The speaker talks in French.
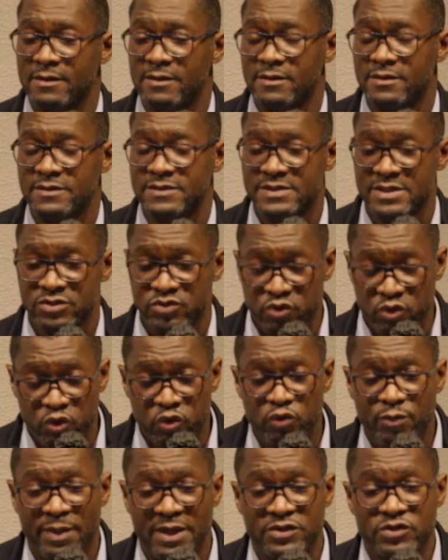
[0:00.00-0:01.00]
Ses
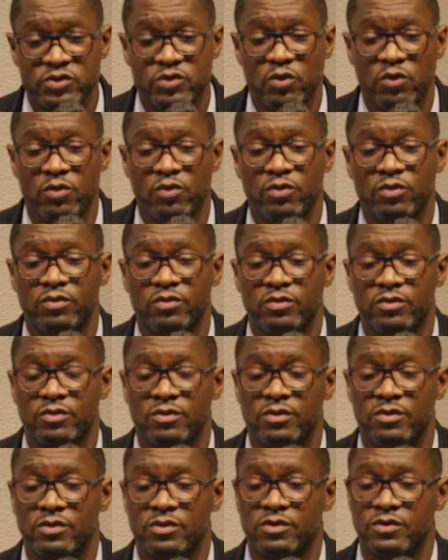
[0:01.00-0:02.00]
occupations,
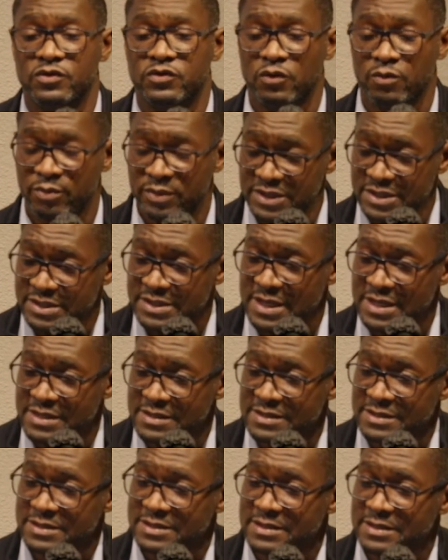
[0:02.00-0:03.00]
son
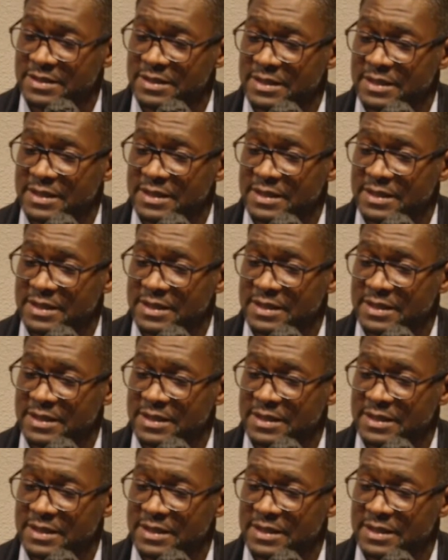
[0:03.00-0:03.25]
business,